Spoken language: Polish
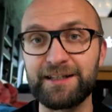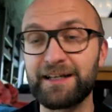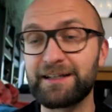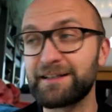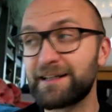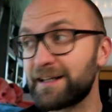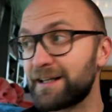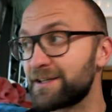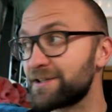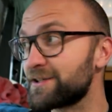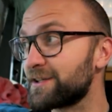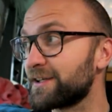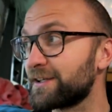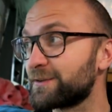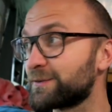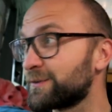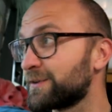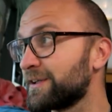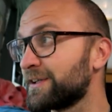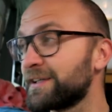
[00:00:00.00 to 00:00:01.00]
Jak na razie
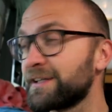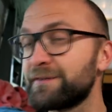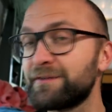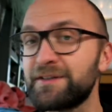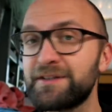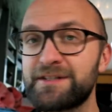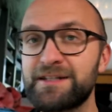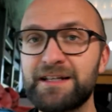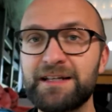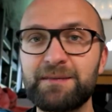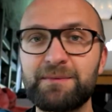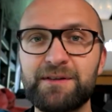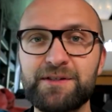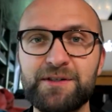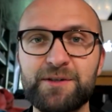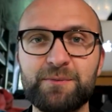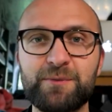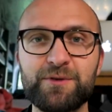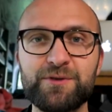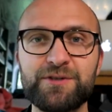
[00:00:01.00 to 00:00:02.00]
ich tutaj nie widzę, chyba
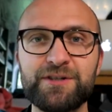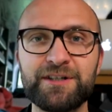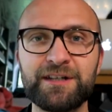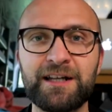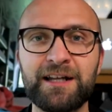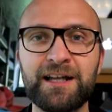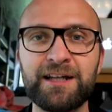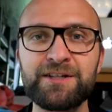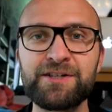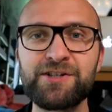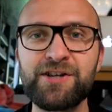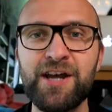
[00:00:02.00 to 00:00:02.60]
że poszli na lunch.